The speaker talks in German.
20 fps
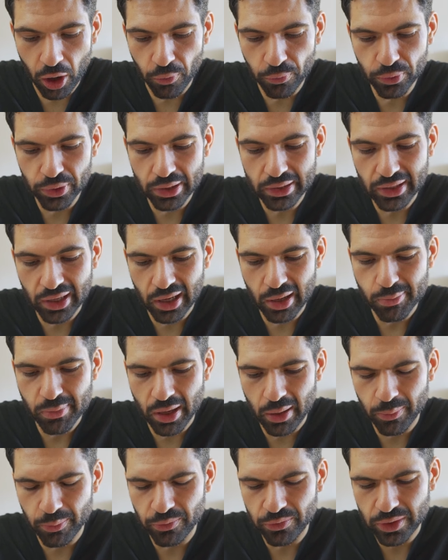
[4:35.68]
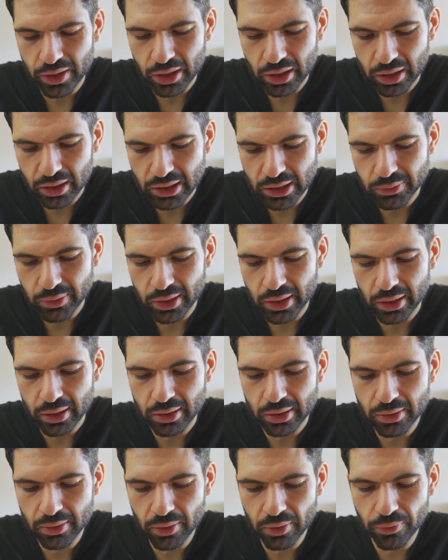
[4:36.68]
Auf 100 Gramm haben wir
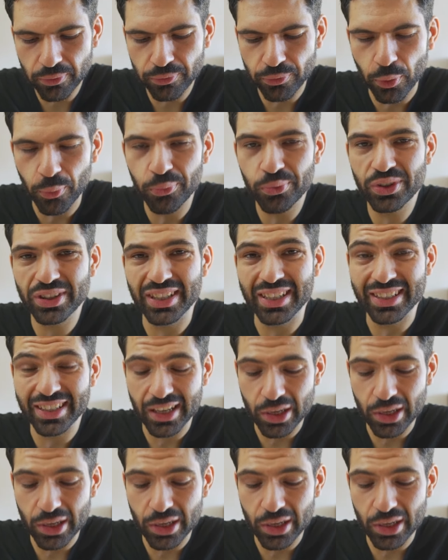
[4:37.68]
200 15